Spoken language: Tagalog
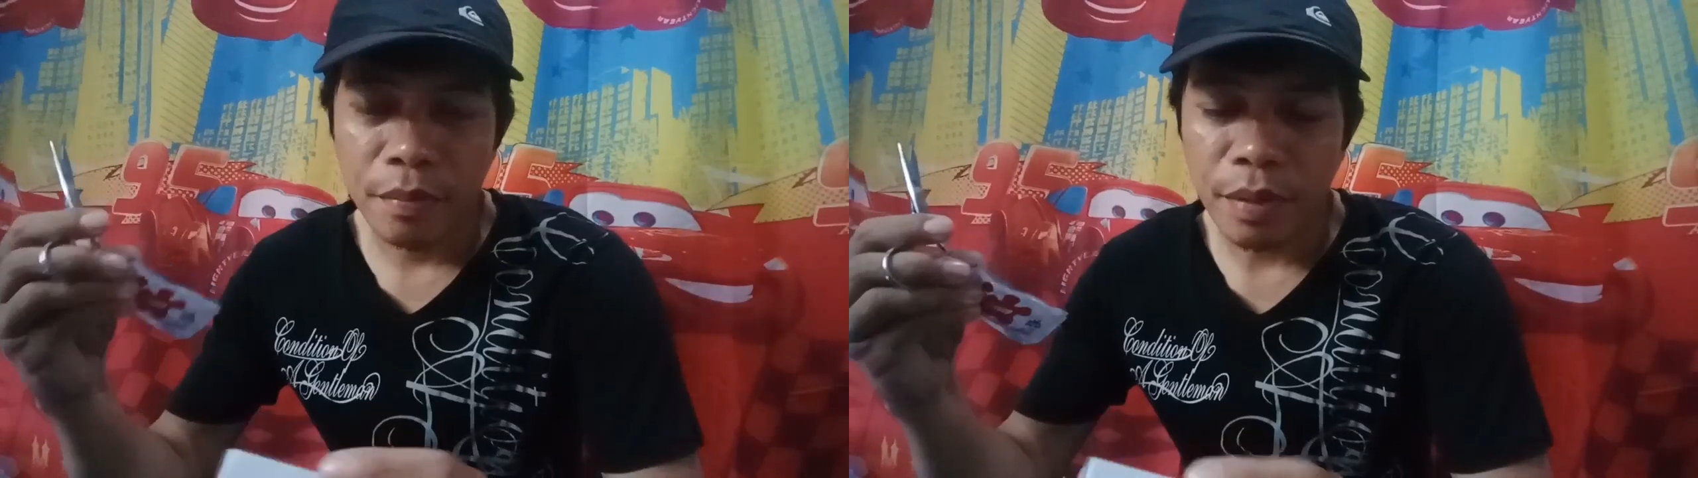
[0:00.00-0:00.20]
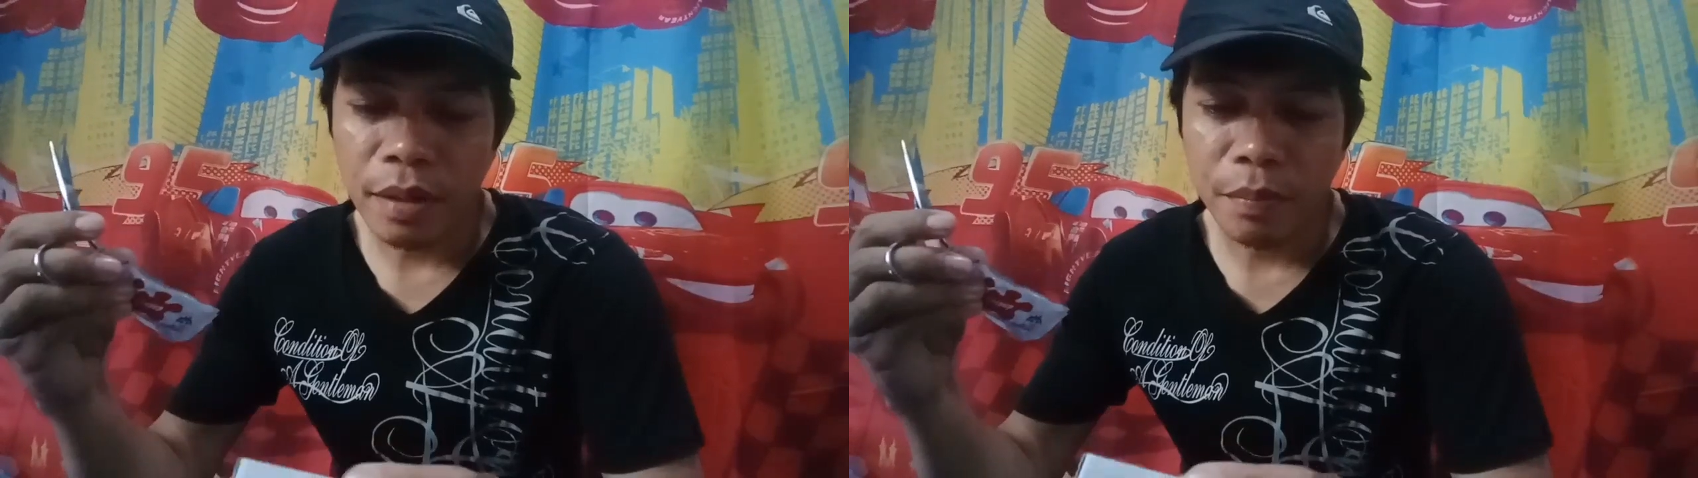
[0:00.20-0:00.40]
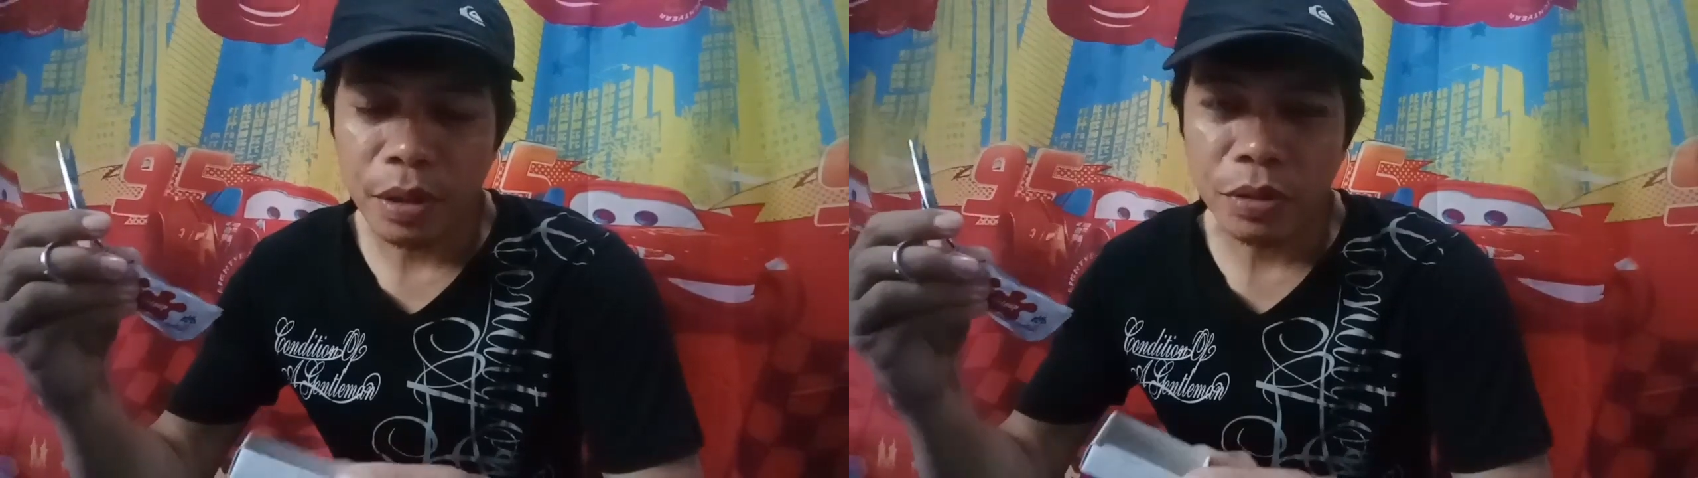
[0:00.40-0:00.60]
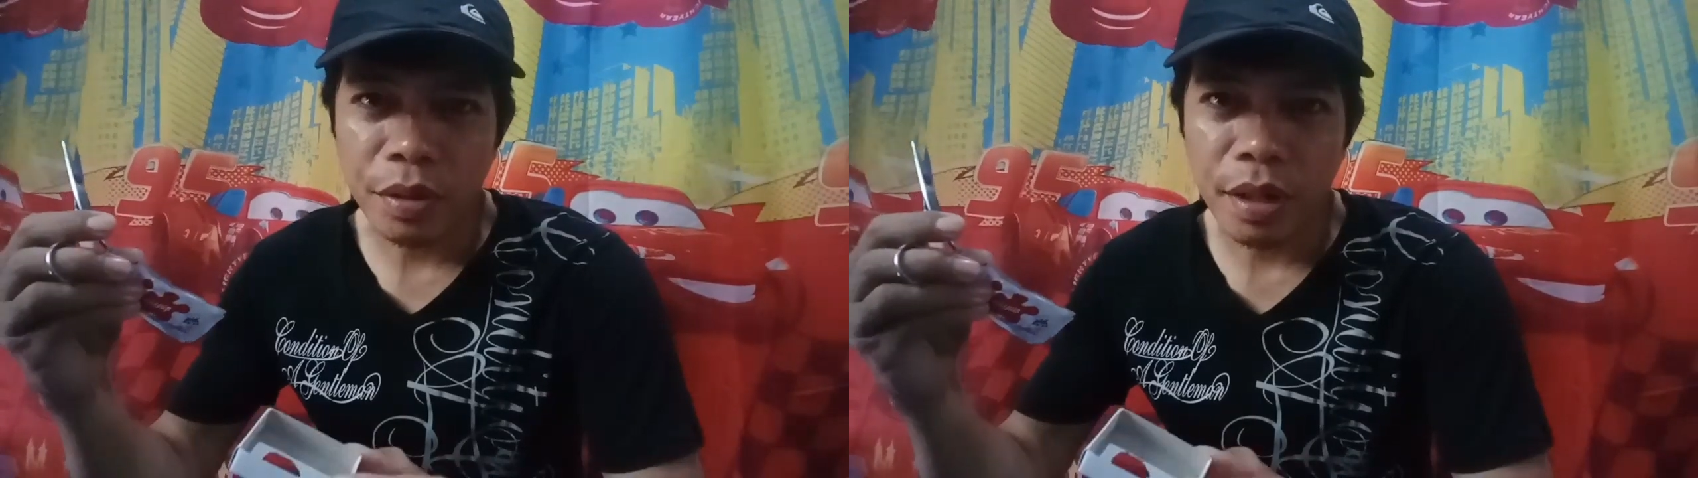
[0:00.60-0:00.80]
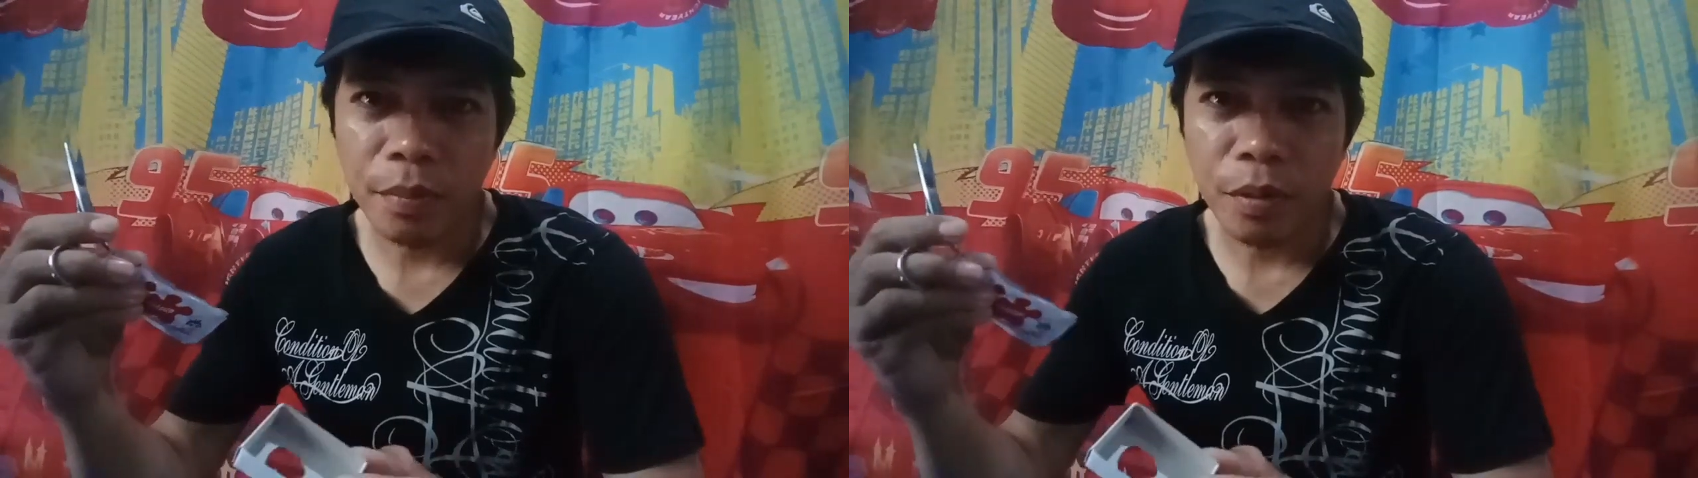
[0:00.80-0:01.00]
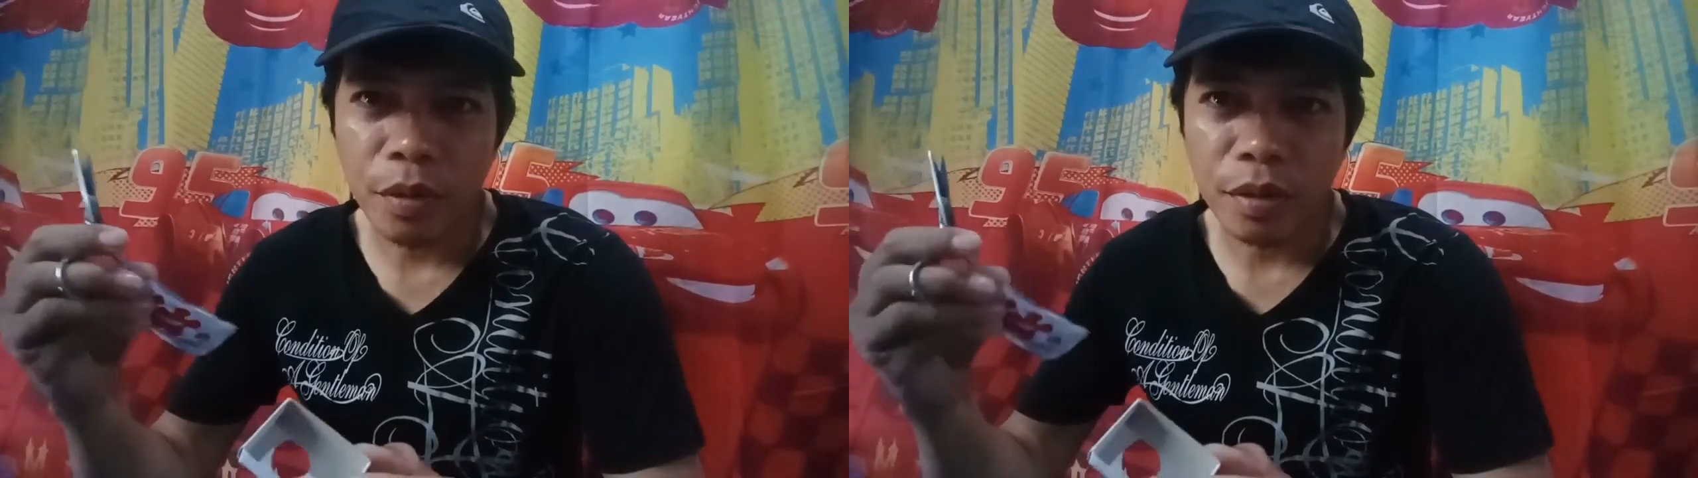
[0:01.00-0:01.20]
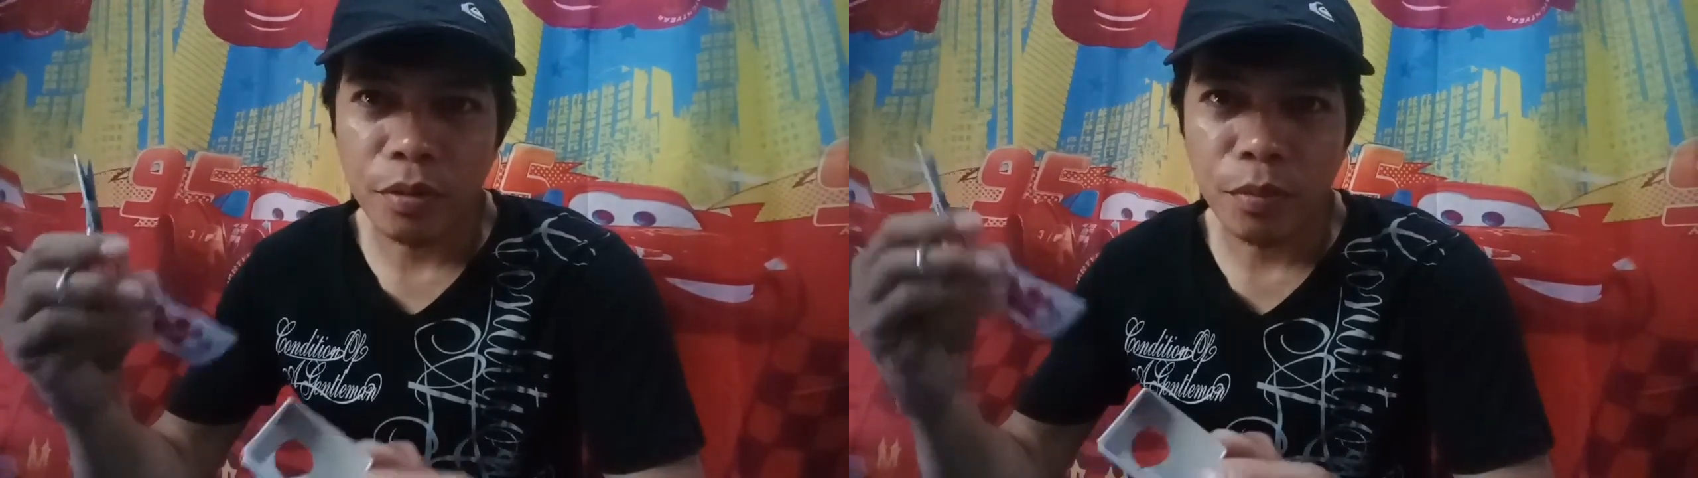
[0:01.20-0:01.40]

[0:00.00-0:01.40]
Bali, picture lang po.